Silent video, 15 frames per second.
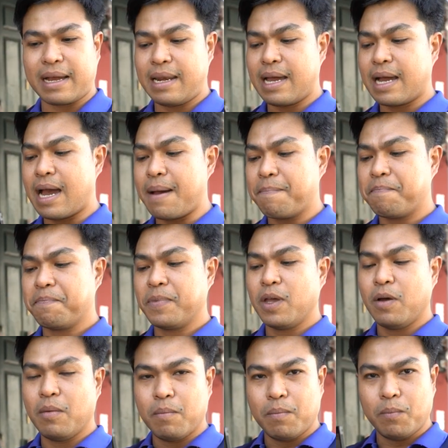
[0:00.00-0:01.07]
ก ๆนะครับ
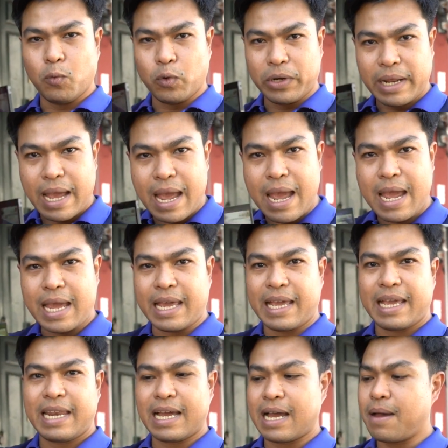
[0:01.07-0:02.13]
หมุนง่าย
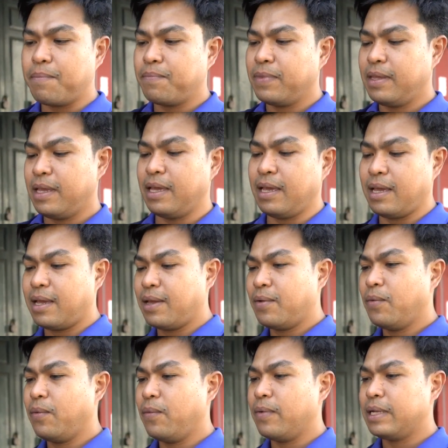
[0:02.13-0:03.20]
นะครับ นี่
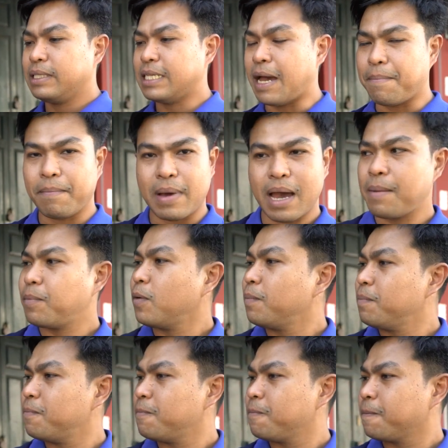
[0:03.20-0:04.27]
จับมา
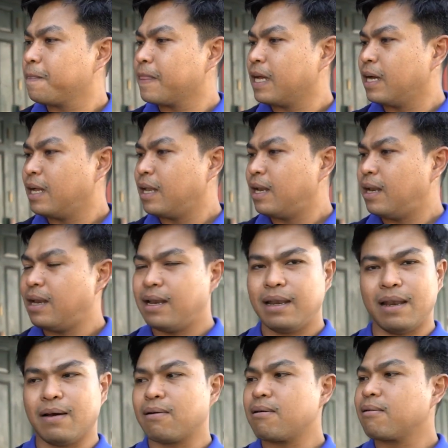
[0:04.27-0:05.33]
ปุ๊บ
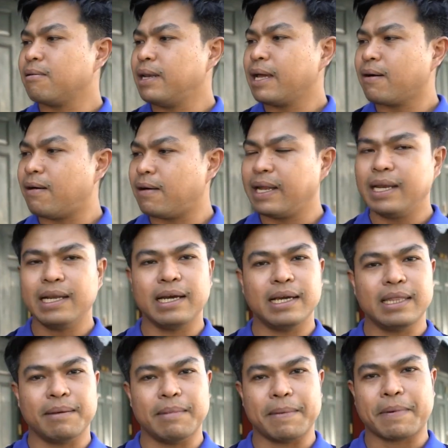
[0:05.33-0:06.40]
เราก็กดเลคคอร์ได้เล
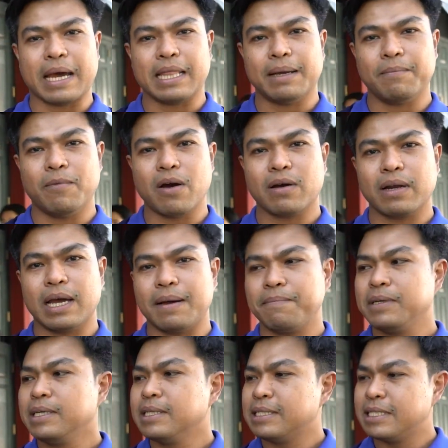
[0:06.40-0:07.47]
ยสำหรับการทำาล็อกนะครั
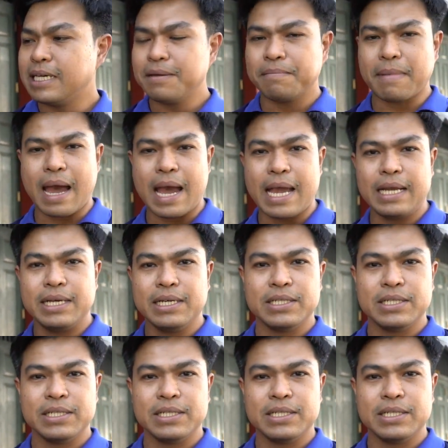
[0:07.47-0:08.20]
บ ซึ่งไม้